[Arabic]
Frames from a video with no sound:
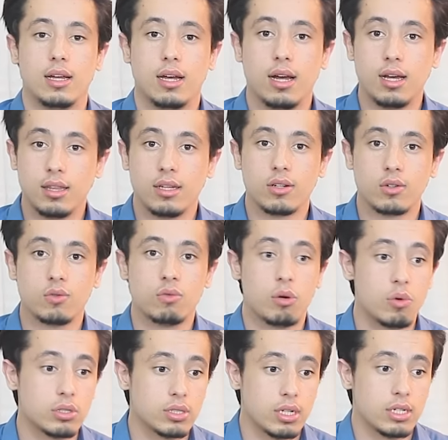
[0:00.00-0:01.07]
هذه القوة
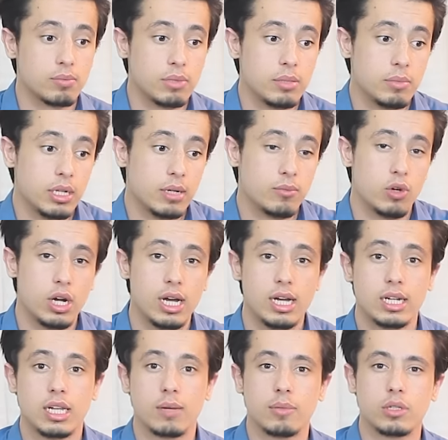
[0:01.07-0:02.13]
وصلت بهم إلى
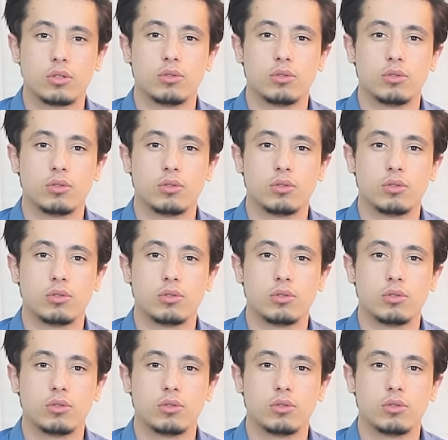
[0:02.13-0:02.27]
محاكمة